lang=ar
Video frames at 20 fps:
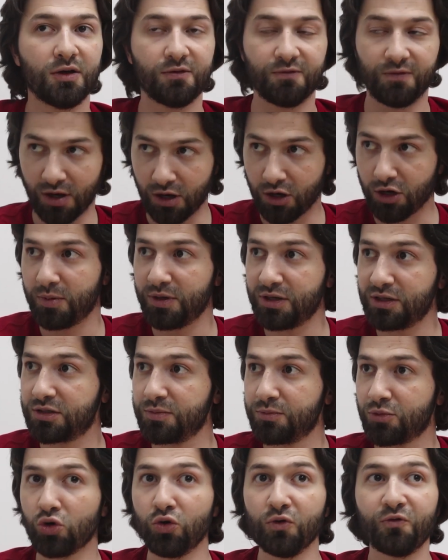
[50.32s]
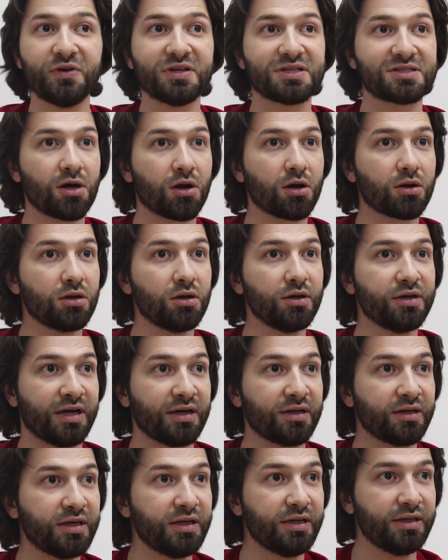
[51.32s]
فاقبلت المراه في سره
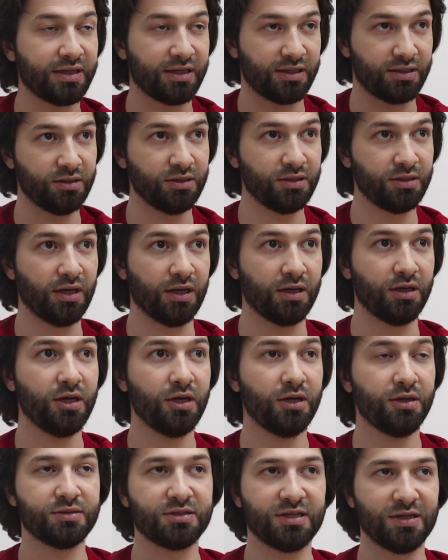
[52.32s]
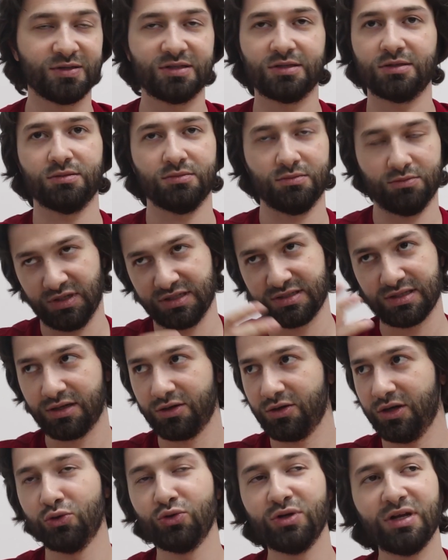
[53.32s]
يعني ايه يعني زي مثلا
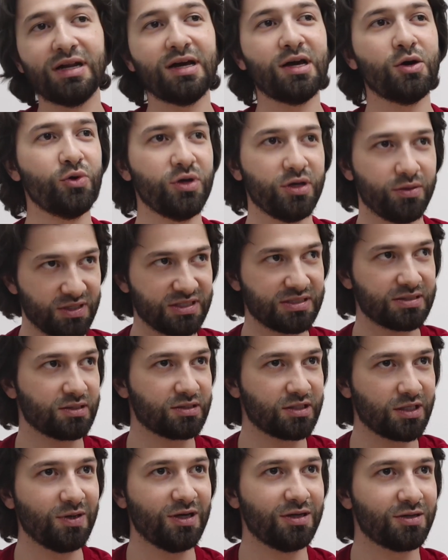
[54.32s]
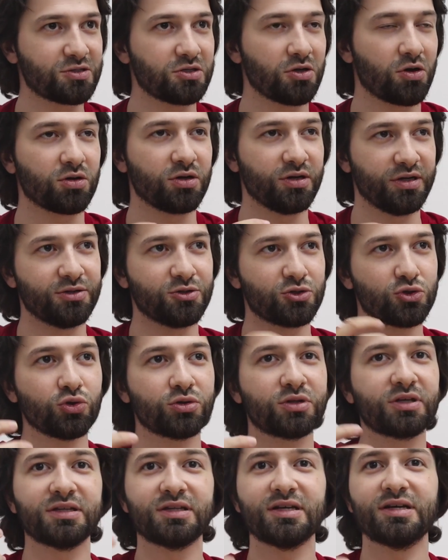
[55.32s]
مثلا واحد يقول يا لهوي مثلا ده معنى سره يعني
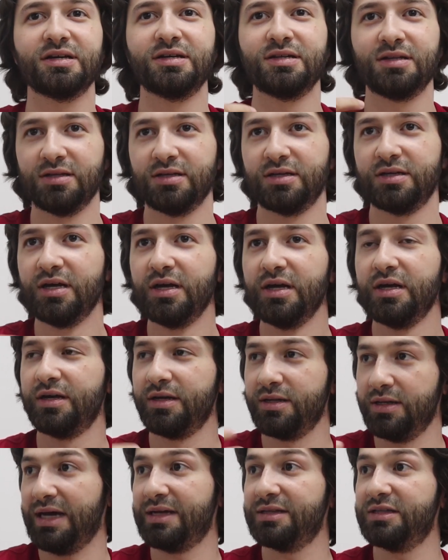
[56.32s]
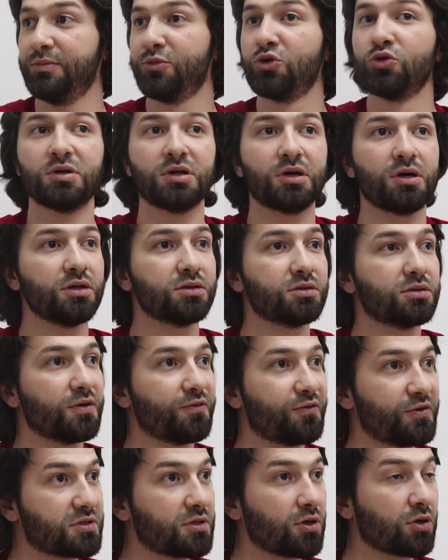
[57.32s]
صوت كده الحد يعمله من الخضه
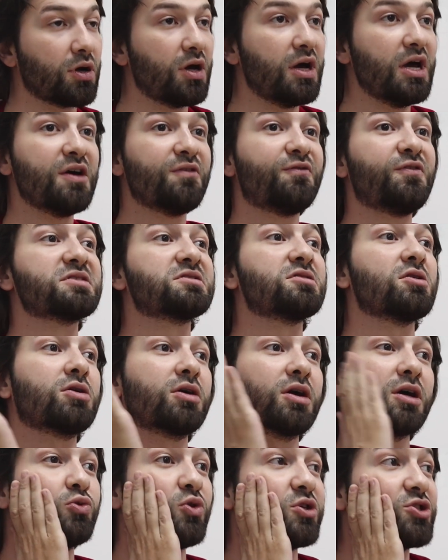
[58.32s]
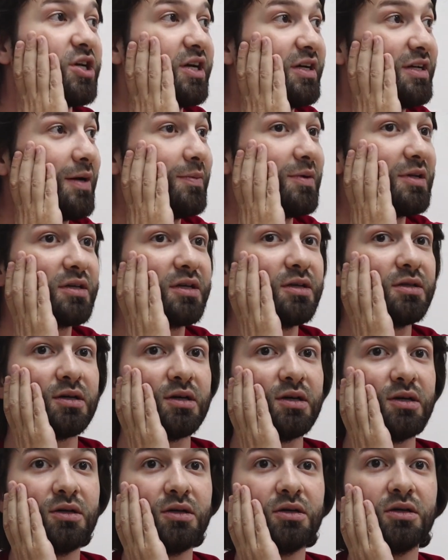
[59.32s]
في سره فسكت وجهها يعني عملت كده